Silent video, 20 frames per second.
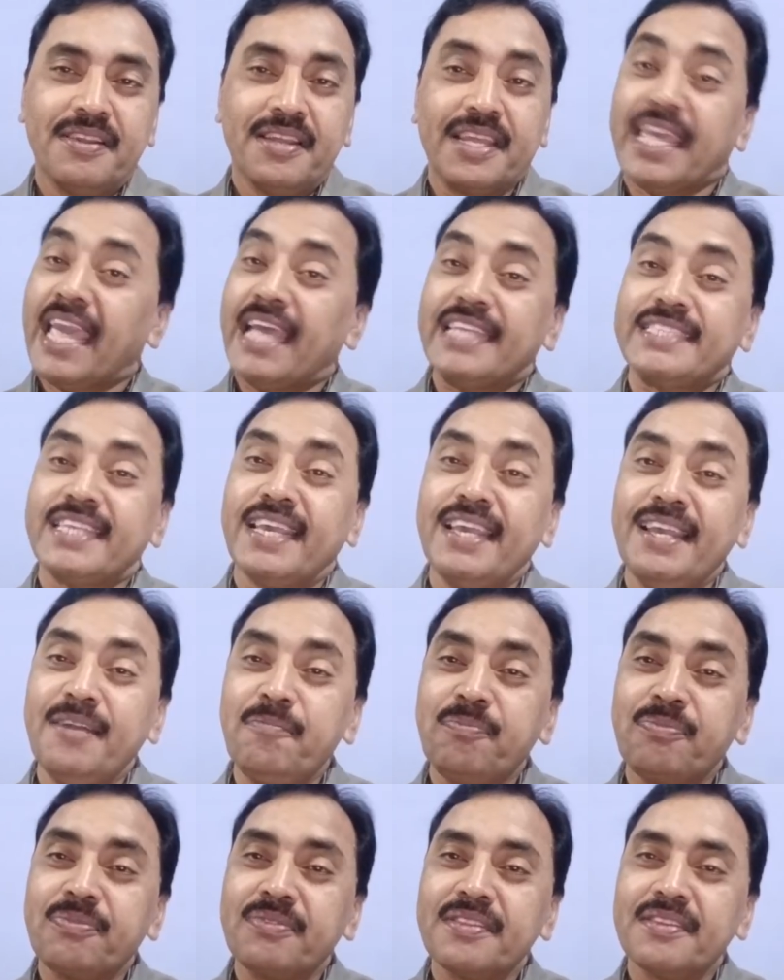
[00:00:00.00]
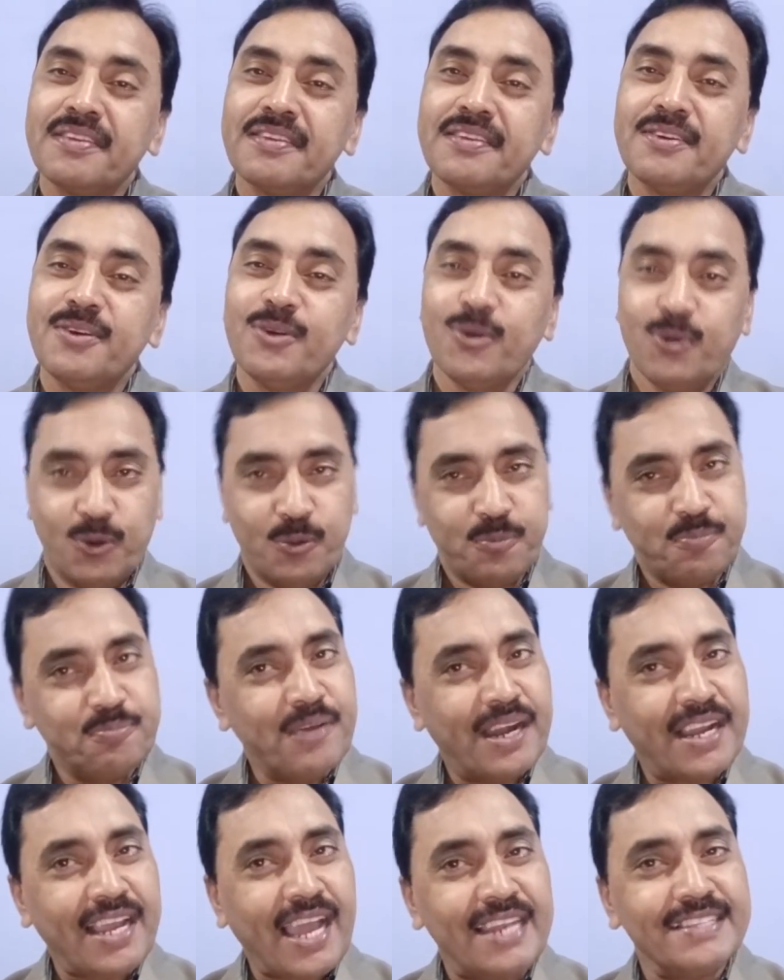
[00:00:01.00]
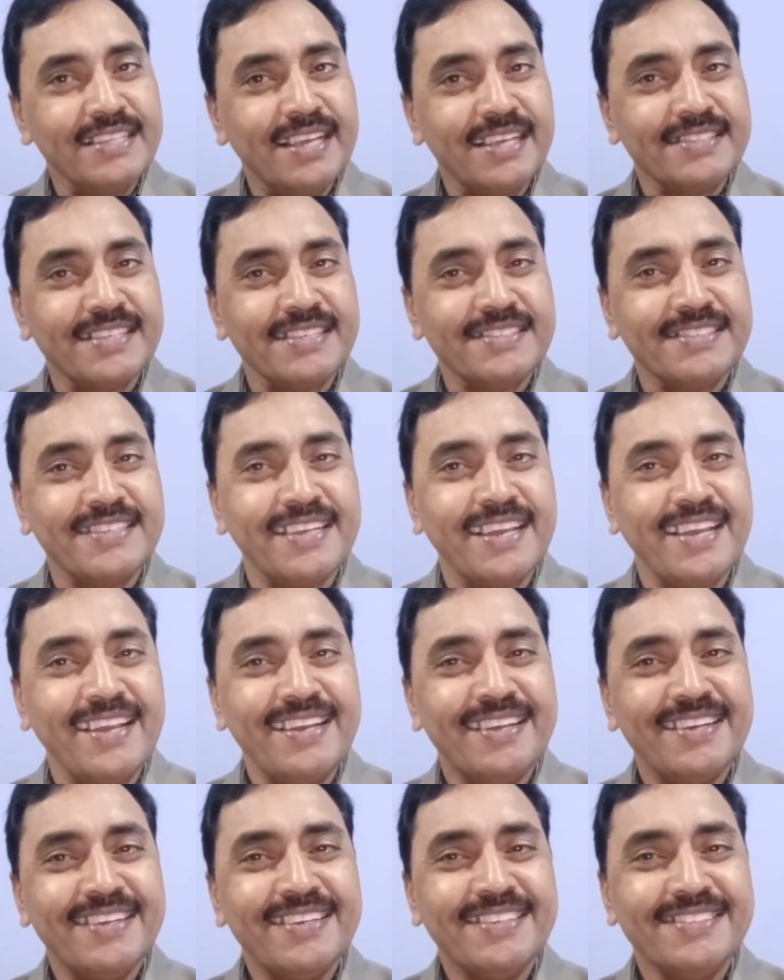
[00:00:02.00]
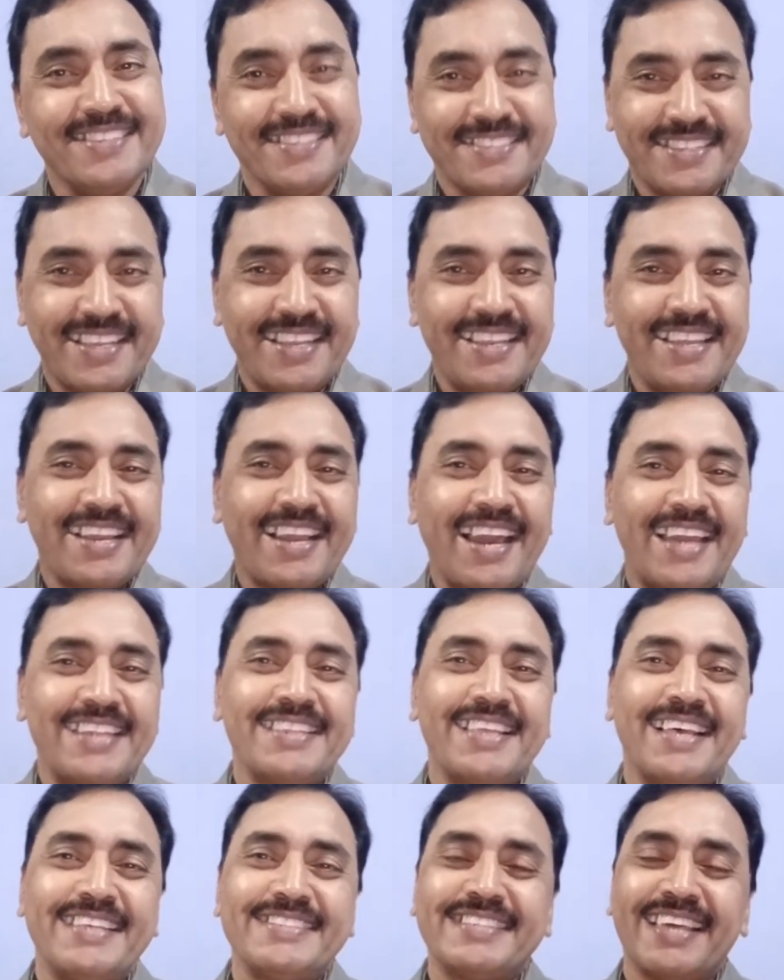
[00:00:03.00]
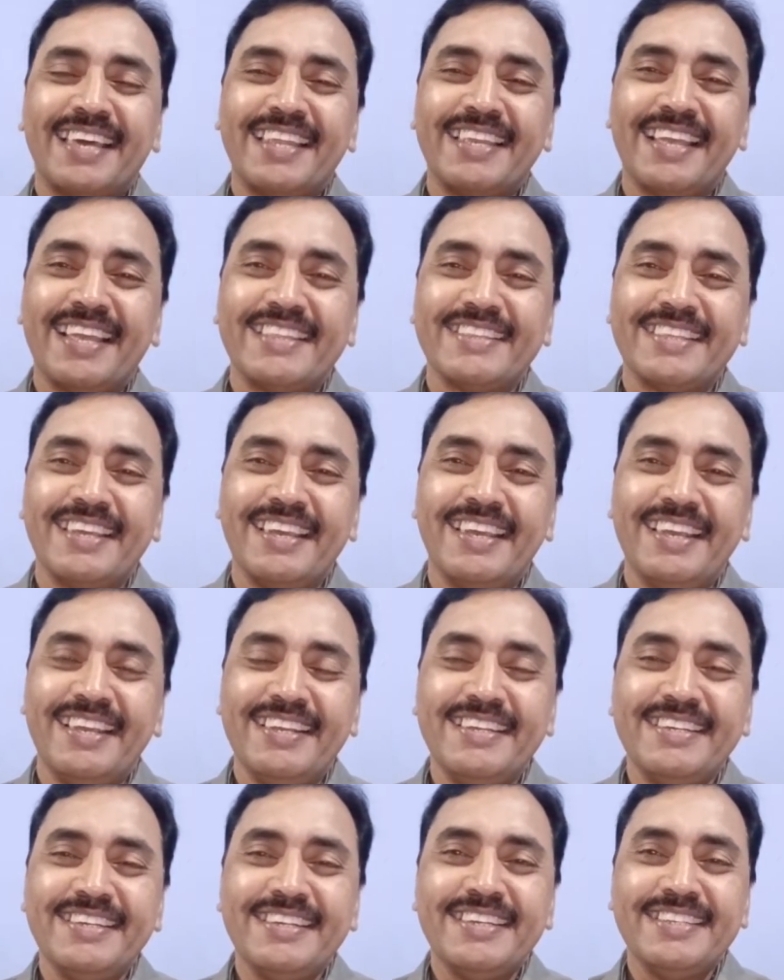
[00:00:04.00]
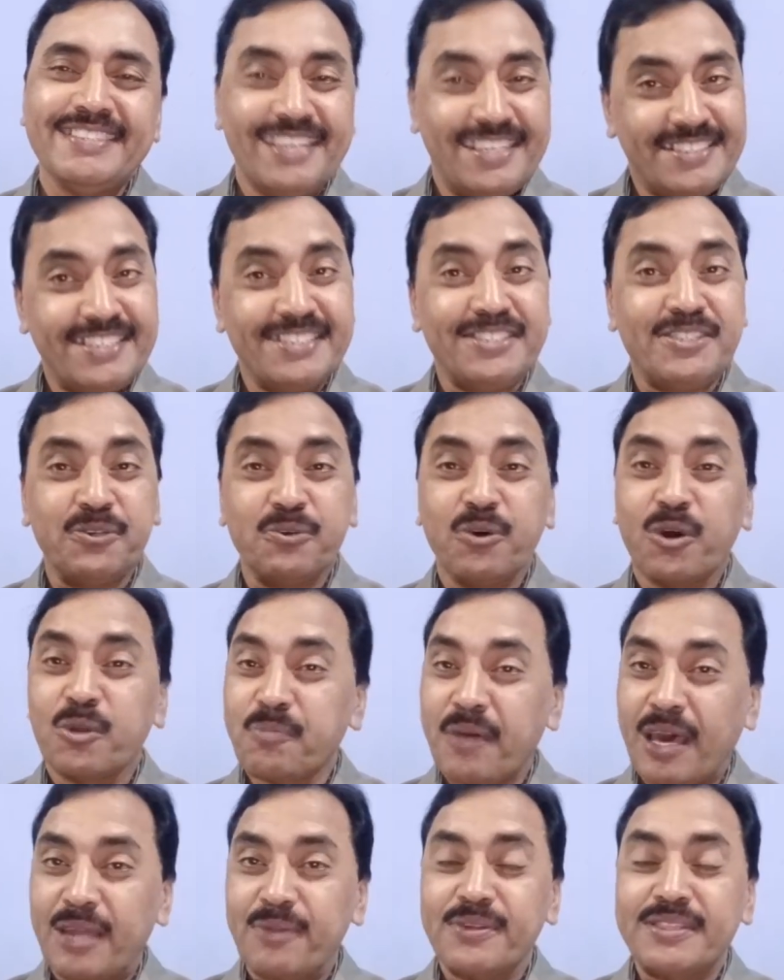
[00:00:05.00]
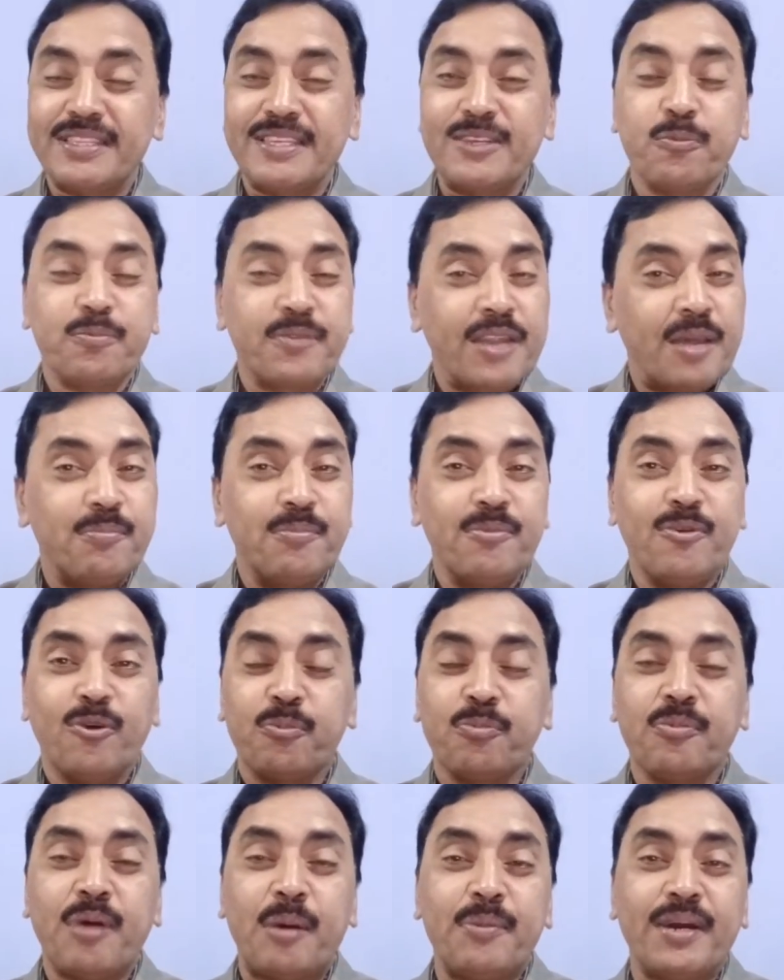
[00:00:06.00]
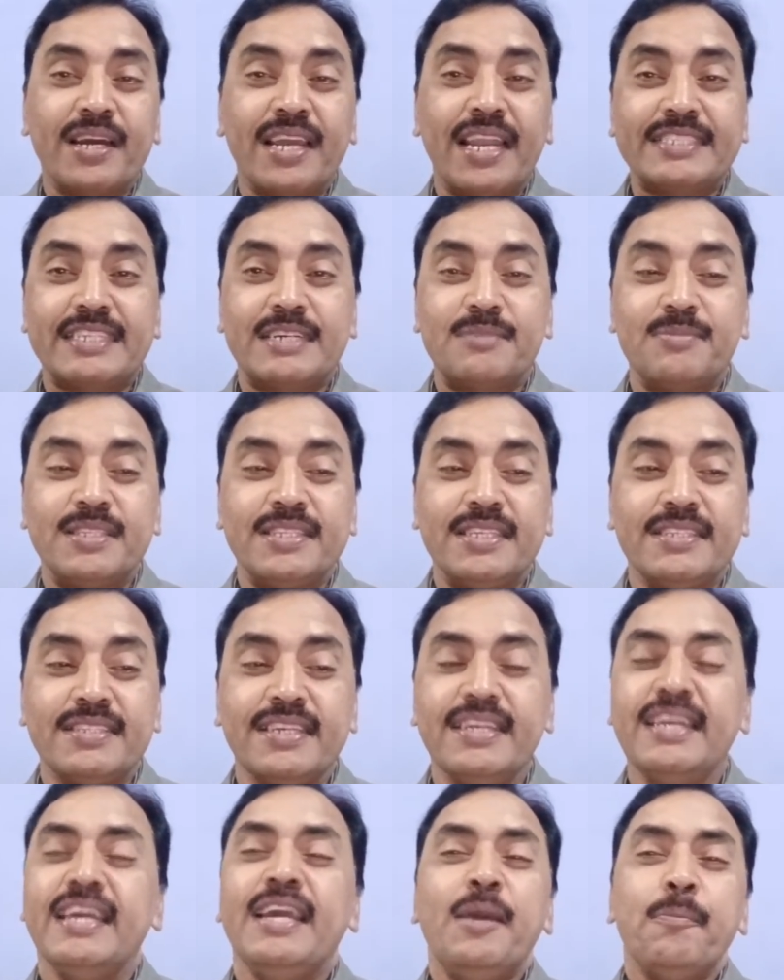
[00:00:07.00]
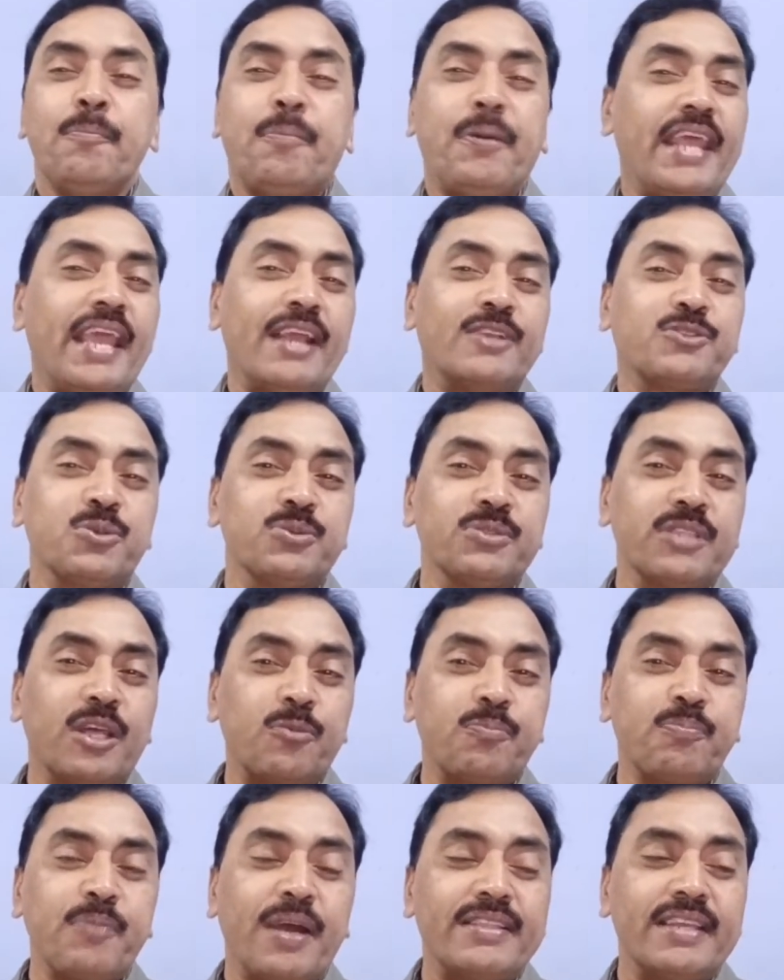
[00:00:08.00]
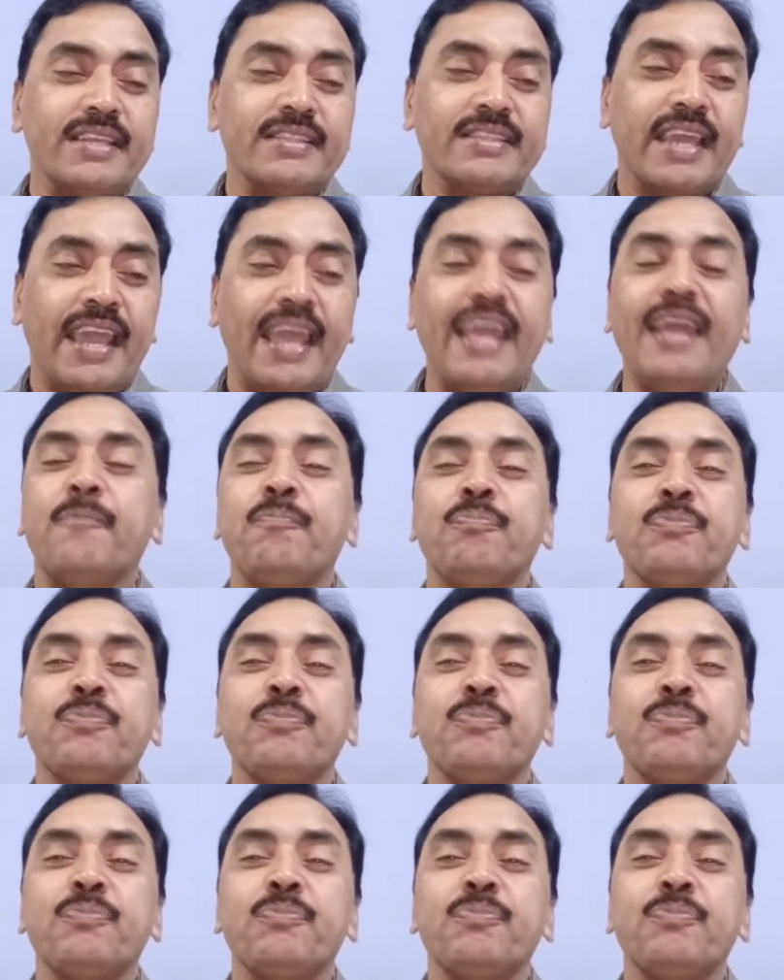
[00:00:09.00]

कैसे उपमा कालिदास से जिसके लिए कालिदास जाने जाते हैं जैसे शिव और पार्वती की उपना उपमा मंगलाचरण में दी थी फिर एक सुंदर उपमा देते हैं